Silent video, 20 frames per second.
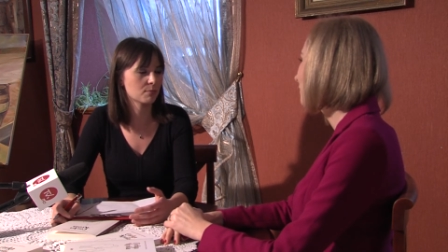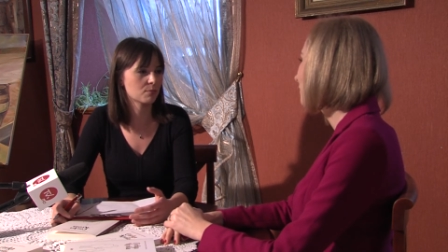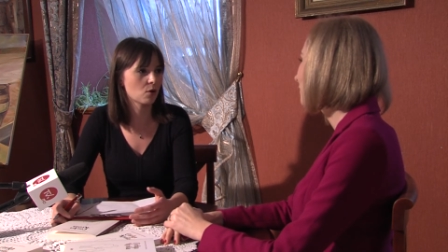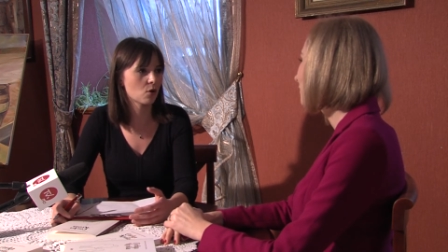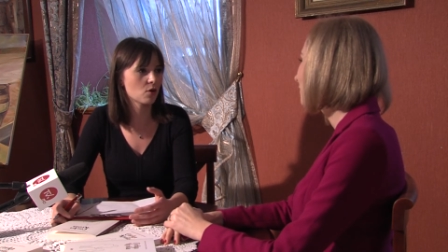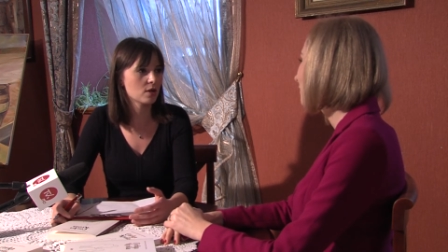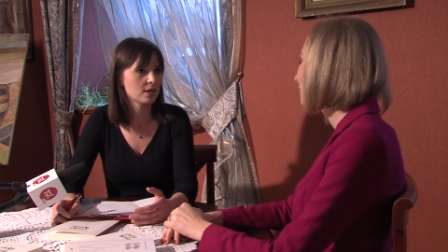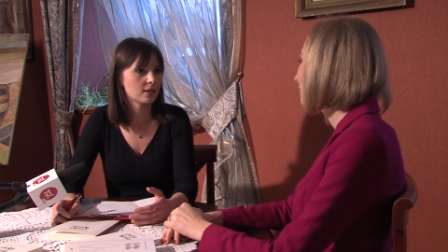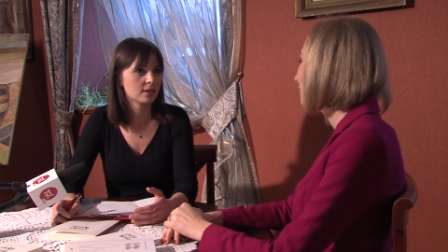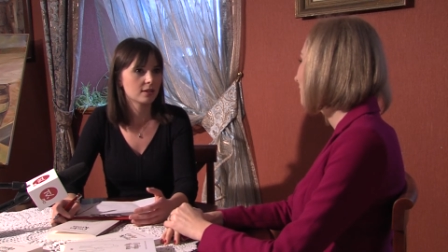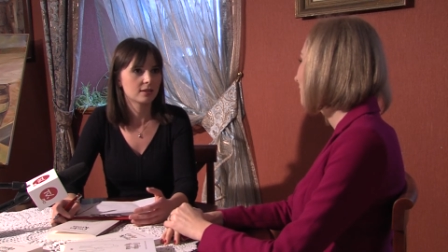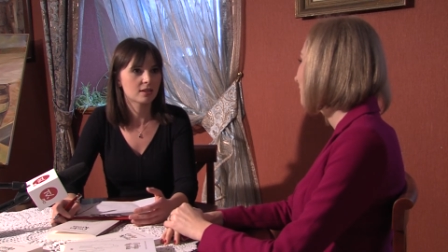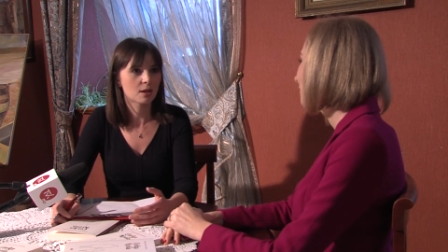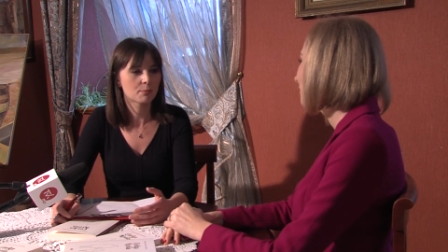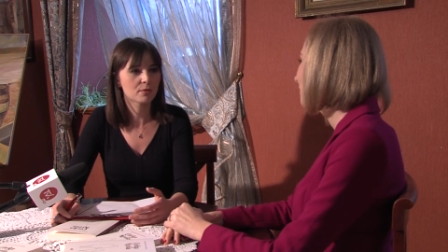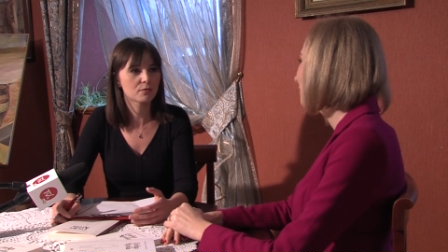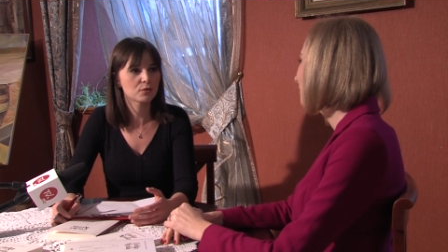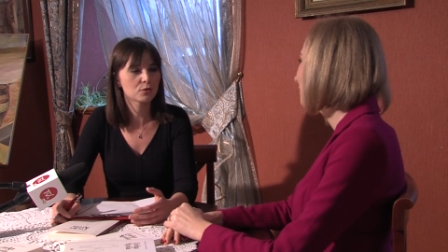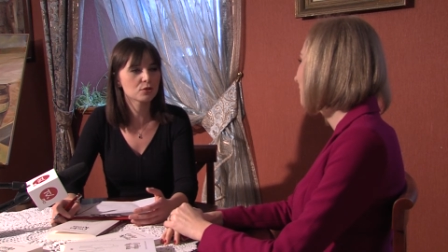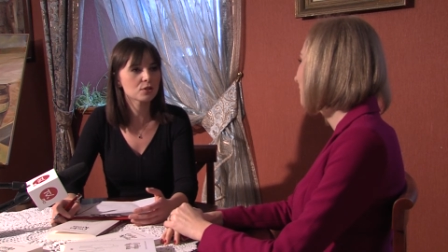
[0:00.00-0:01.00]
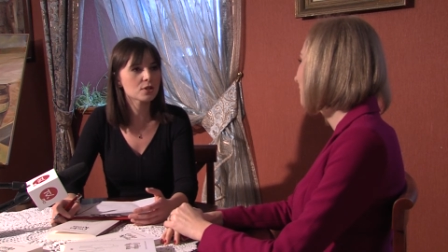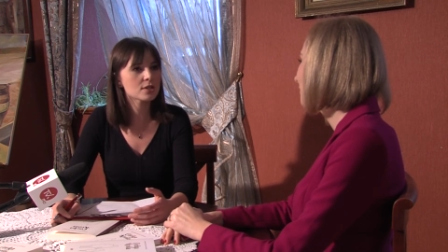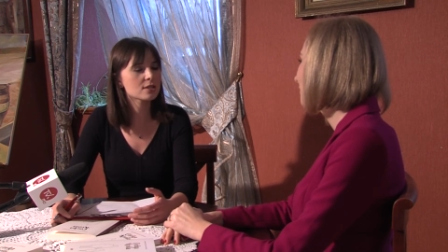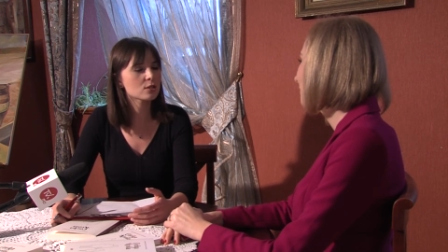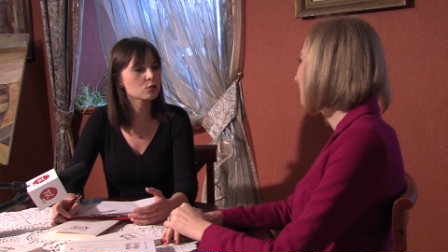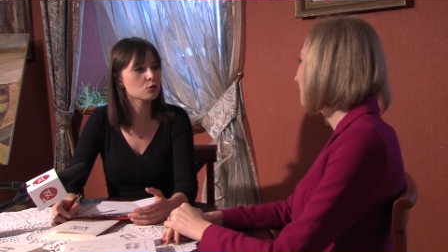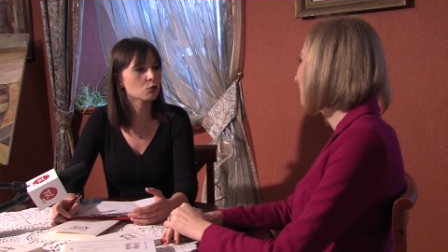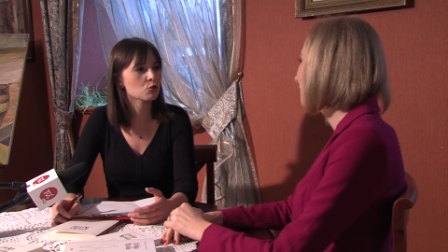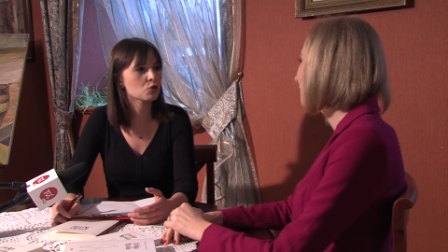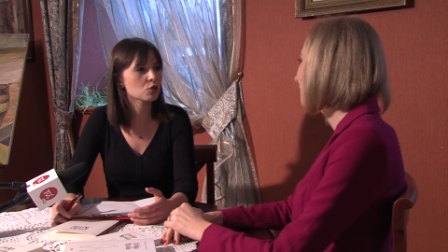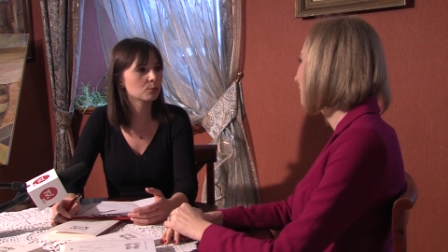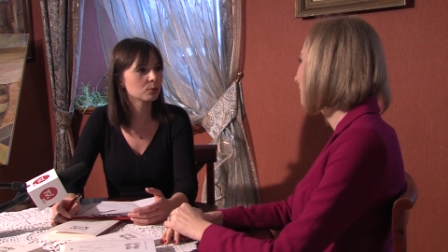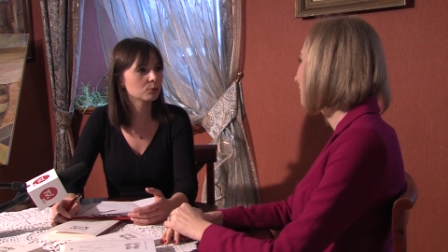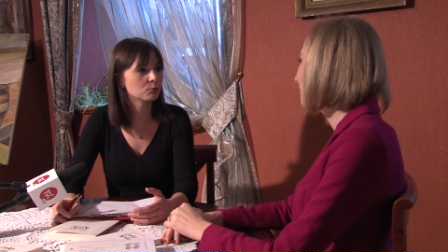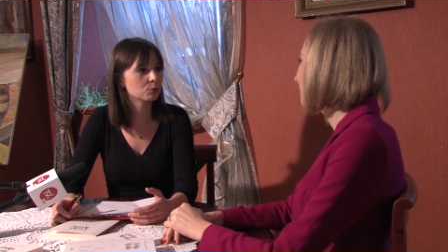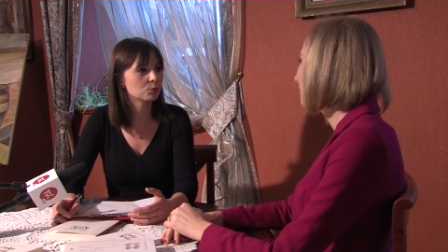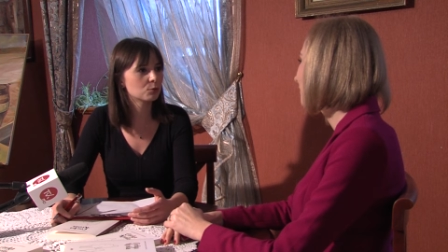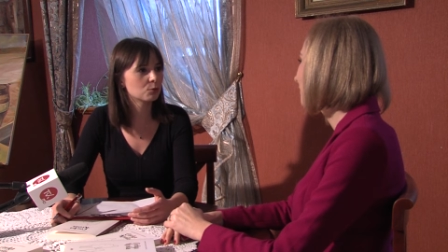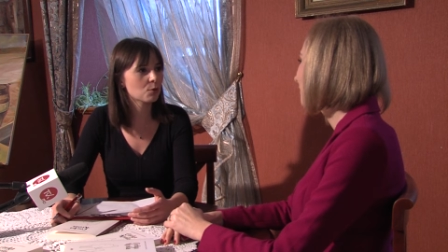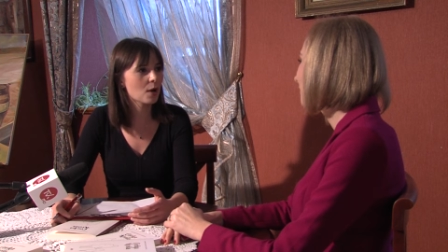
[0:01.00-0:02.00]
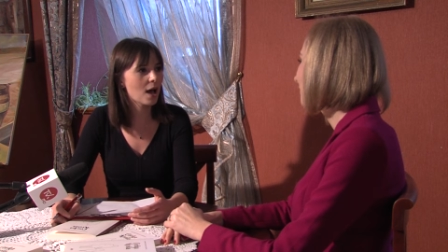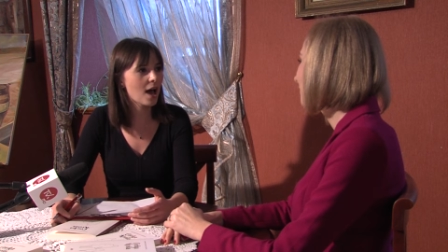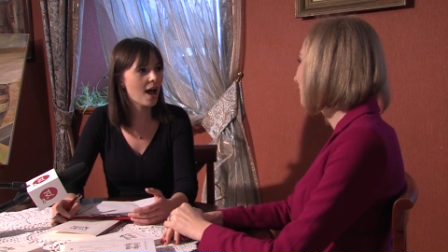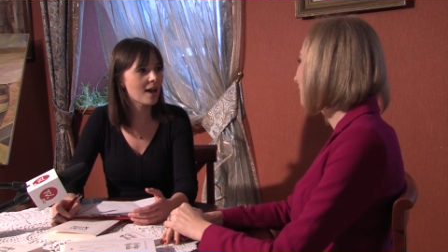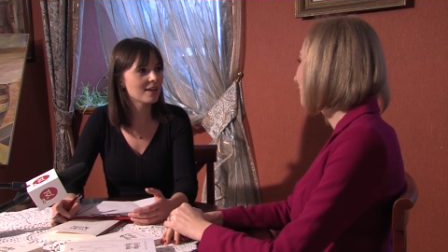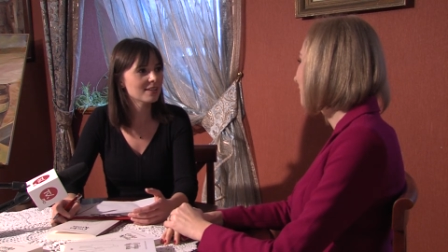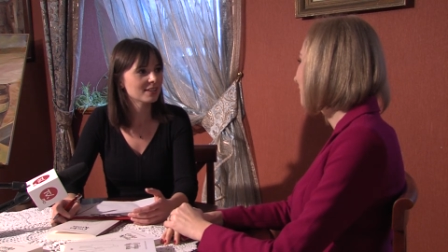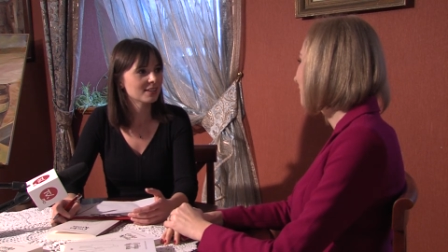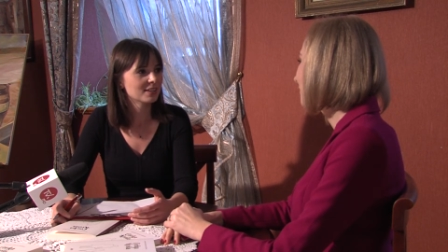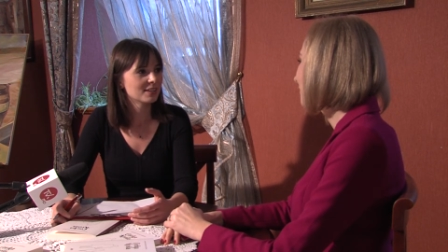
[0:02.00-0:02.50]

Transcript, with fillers: Bo na pewno nie jesteś osobą, która e,